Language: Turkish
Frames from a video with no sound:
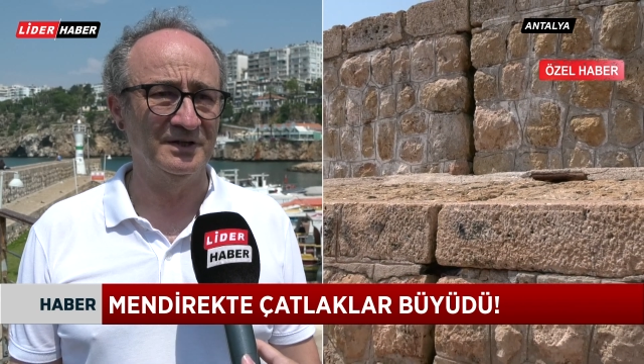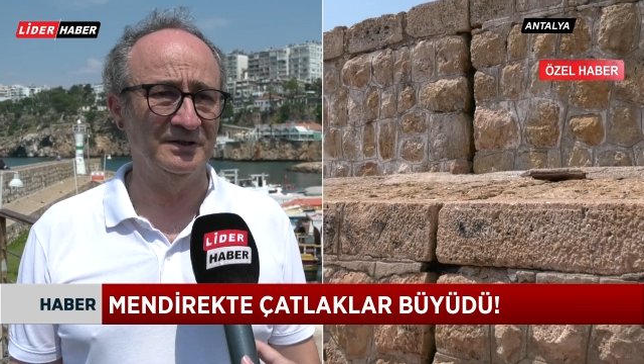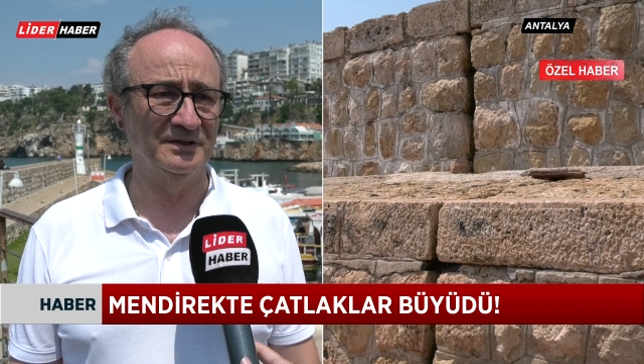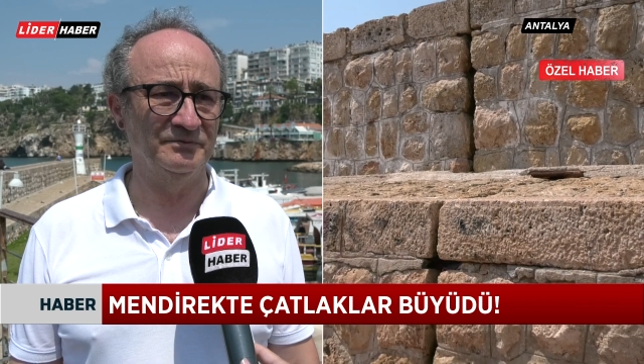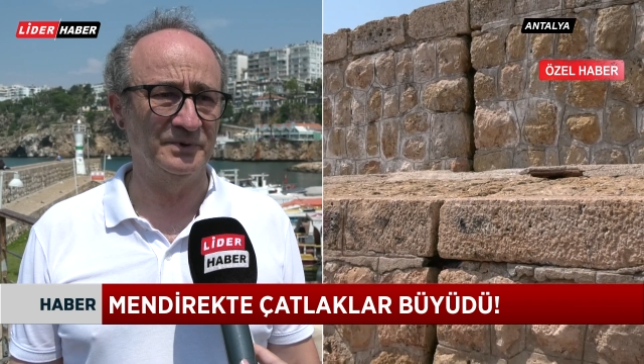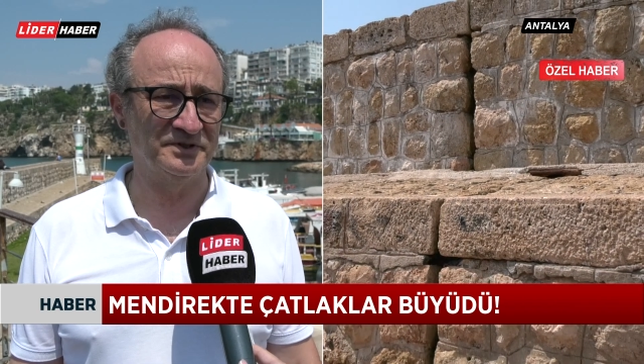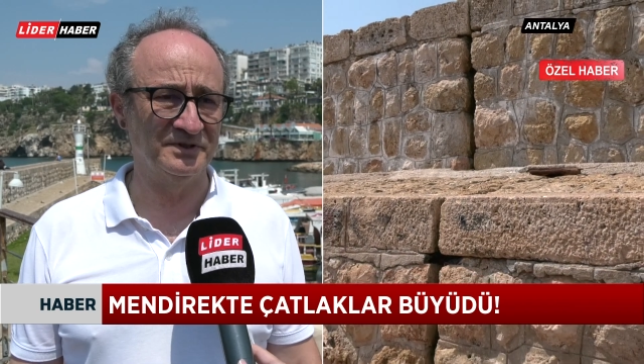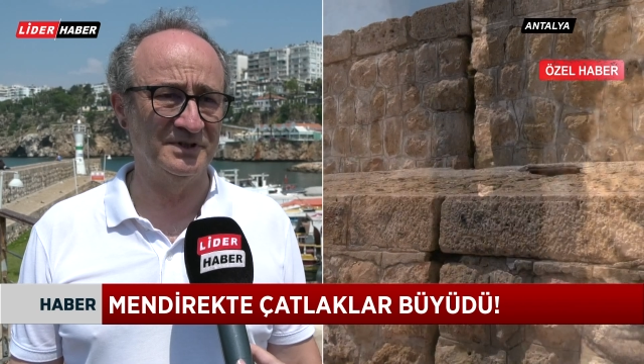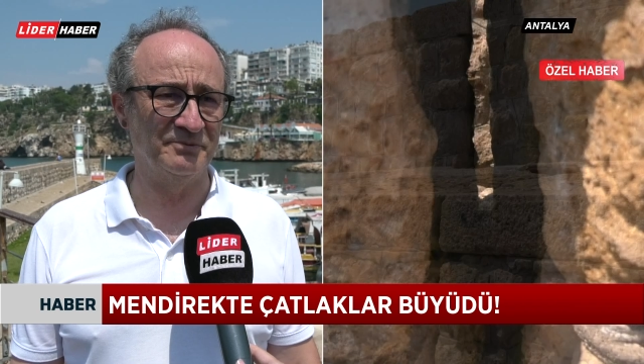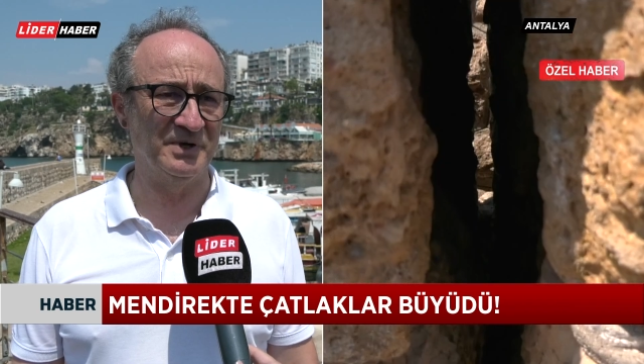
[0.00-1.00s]
e,
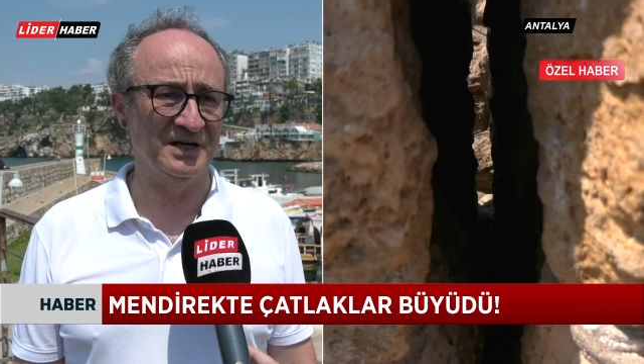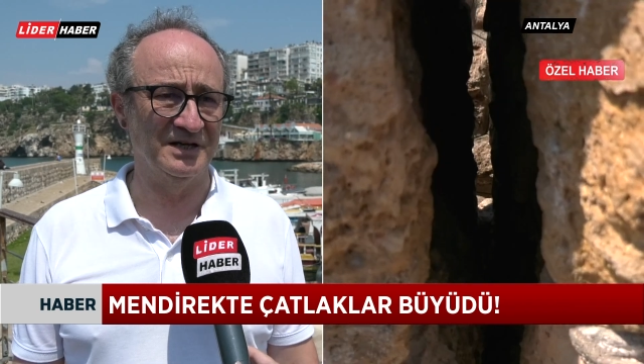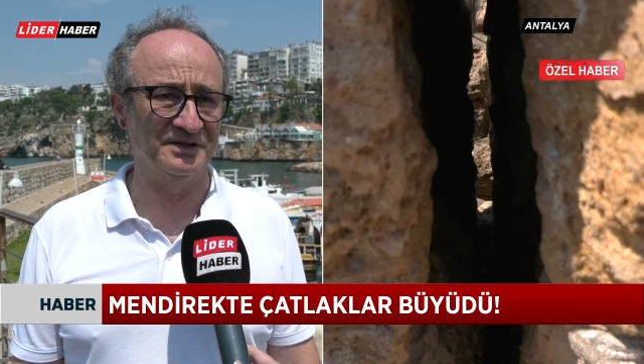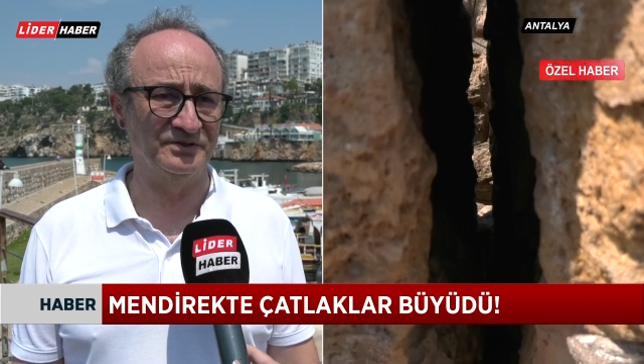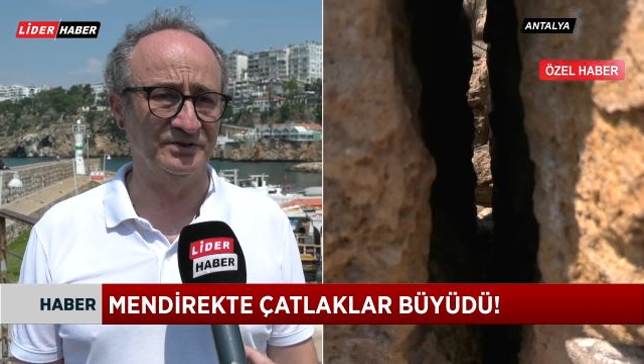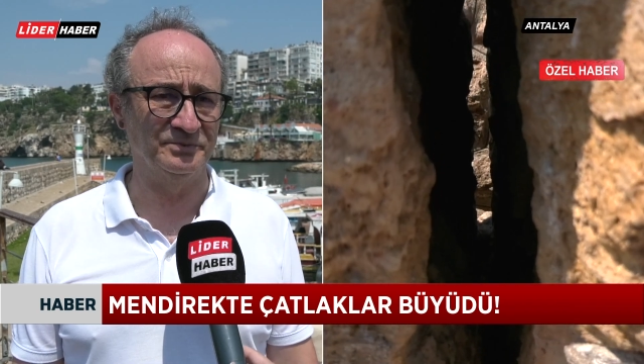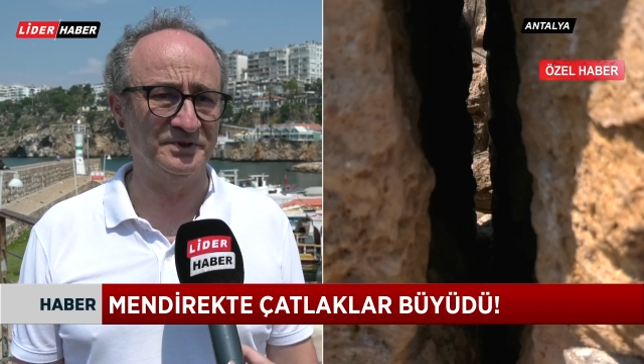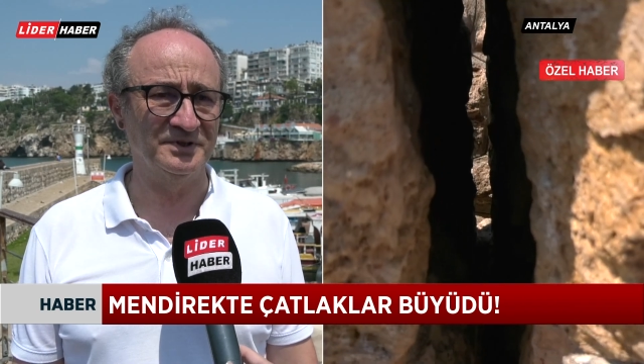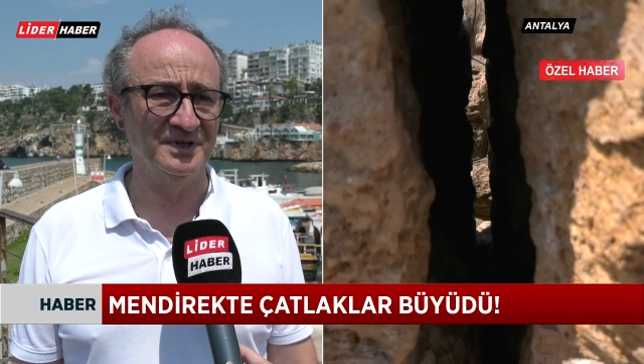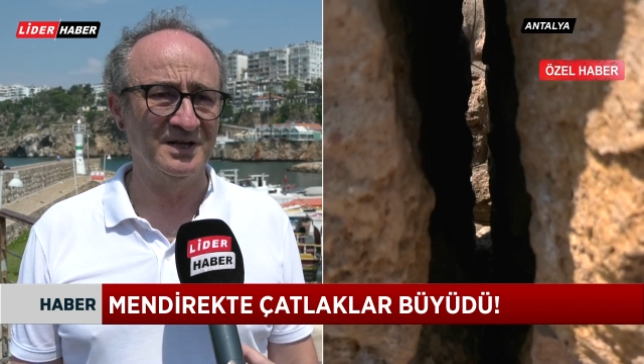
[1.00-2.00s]
basınla
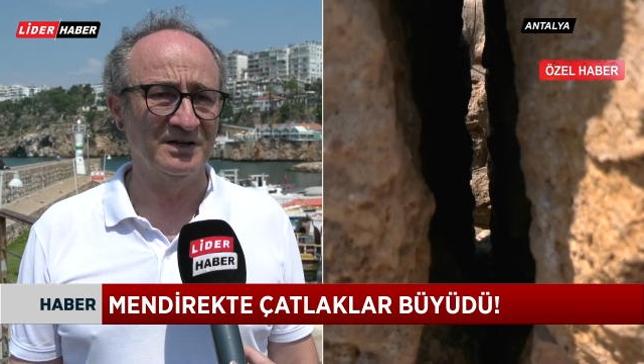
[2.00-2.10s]
paylaştığımız